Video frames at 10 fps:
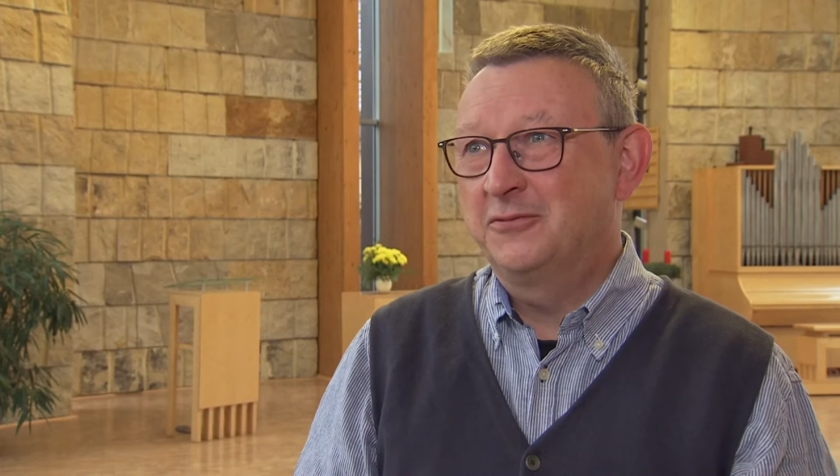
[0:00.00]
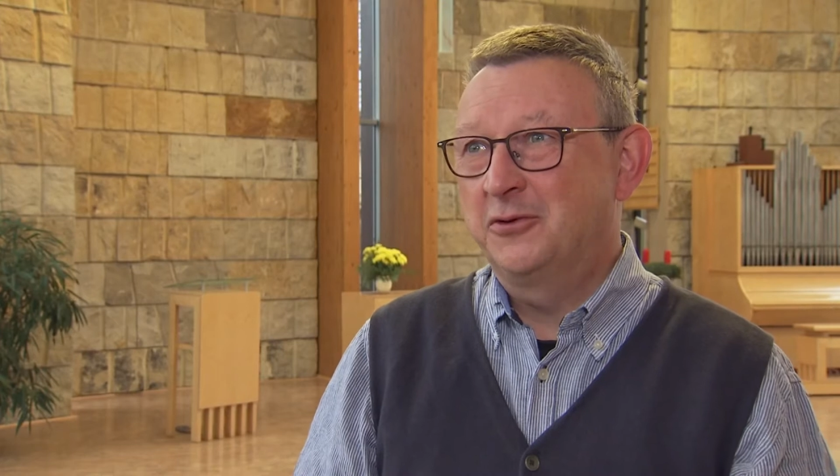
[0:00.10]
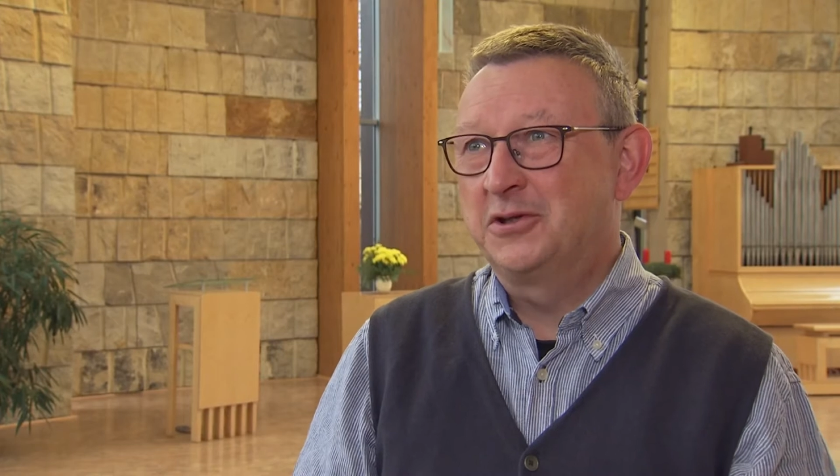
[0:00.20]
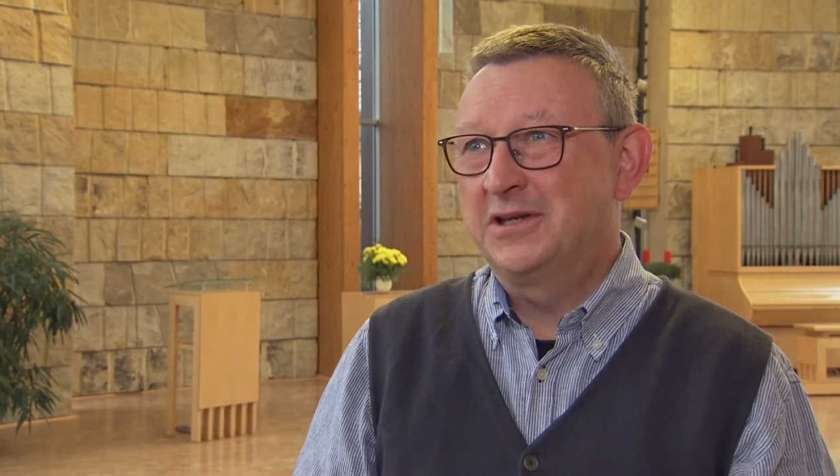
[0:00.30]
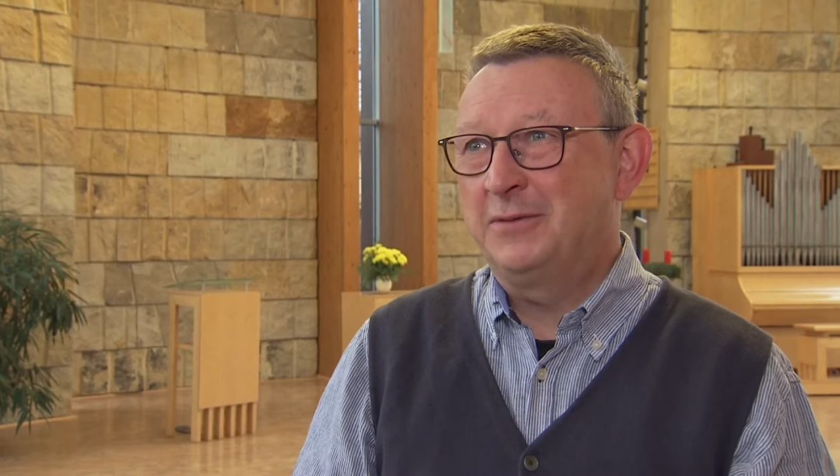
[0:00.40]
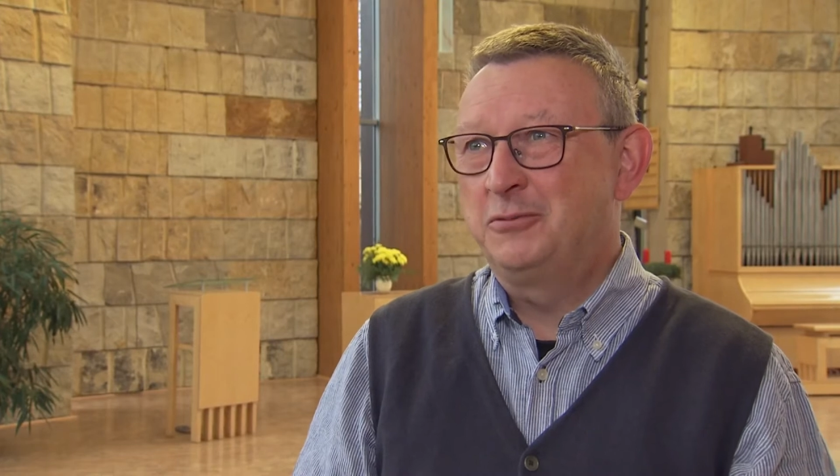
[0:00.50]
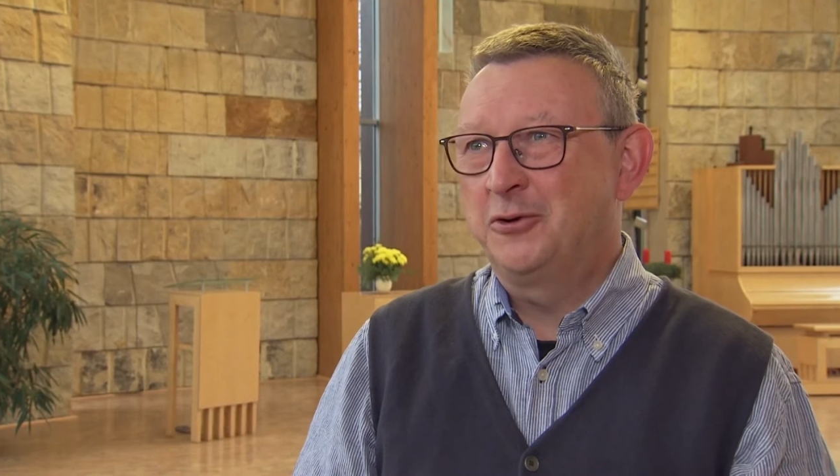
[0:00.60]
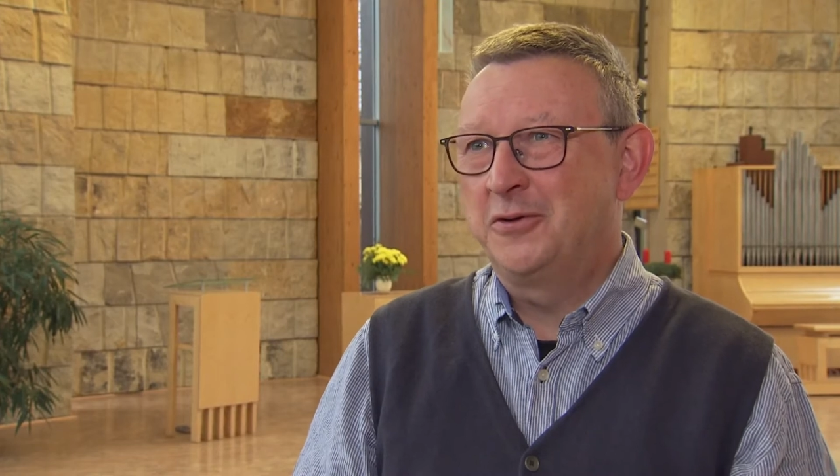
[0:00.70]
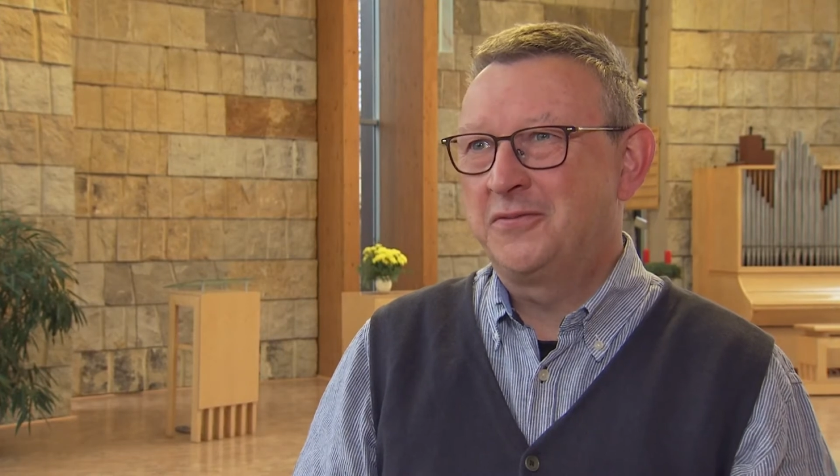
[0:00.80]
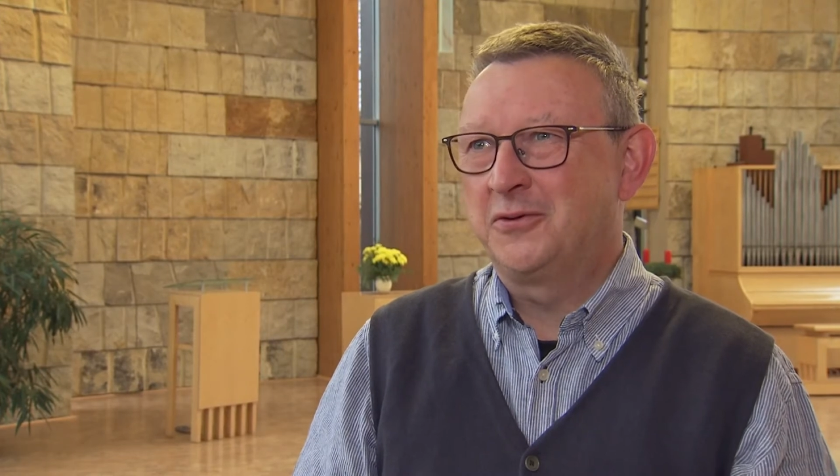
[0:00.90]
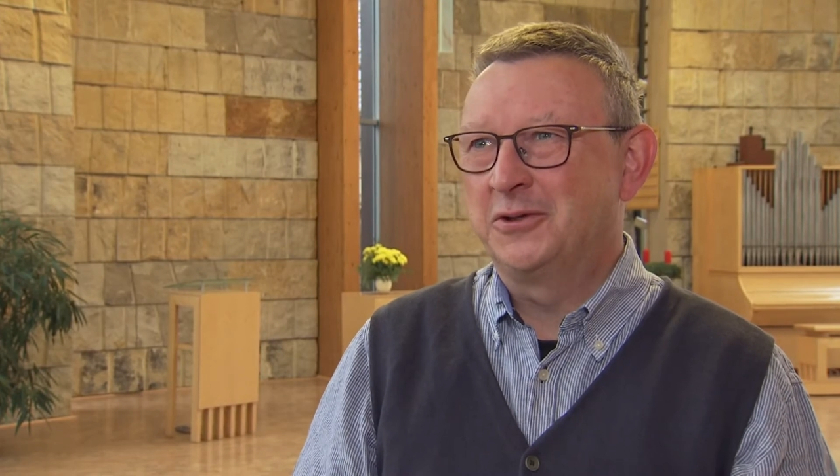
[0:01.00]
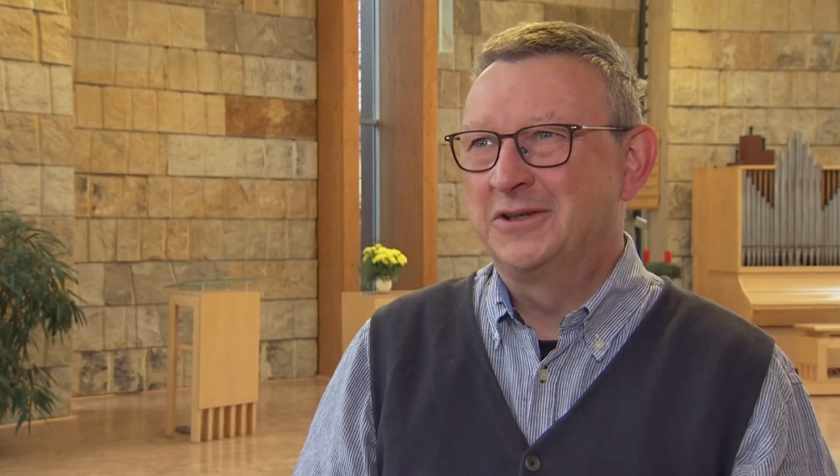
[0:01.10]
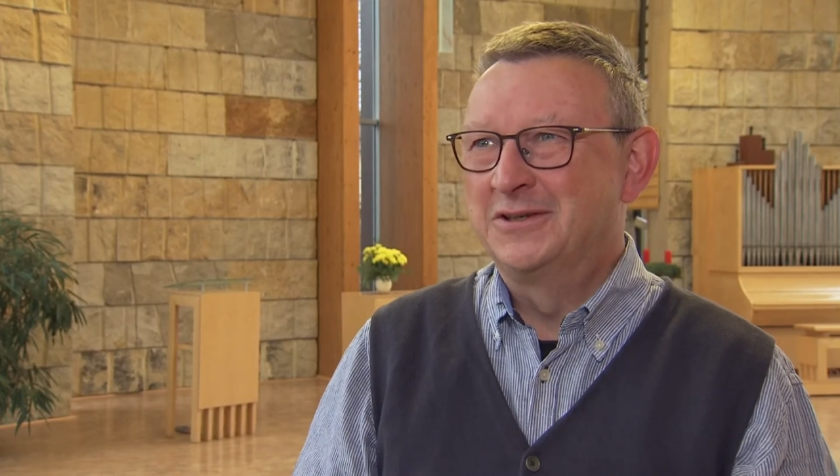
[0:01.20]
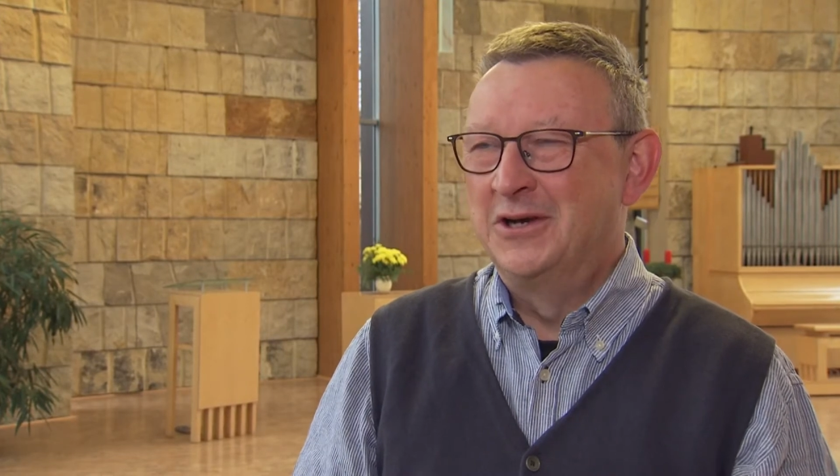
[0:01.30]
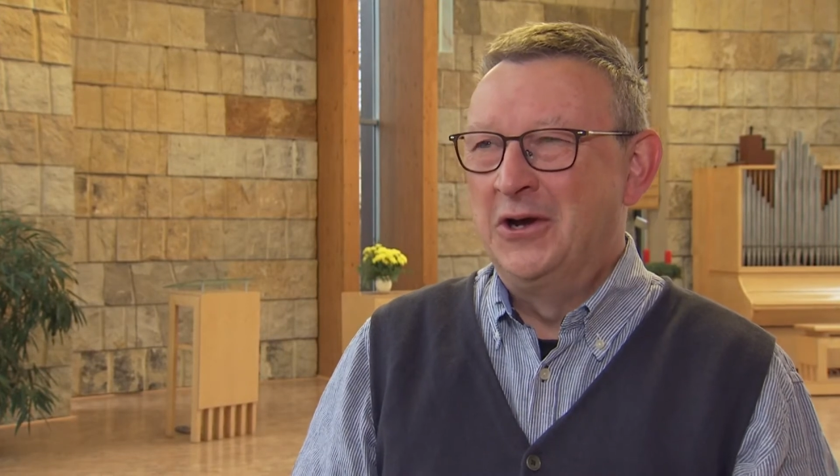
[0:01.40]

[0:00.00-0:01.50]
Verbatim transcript: gewohnten Abläufe und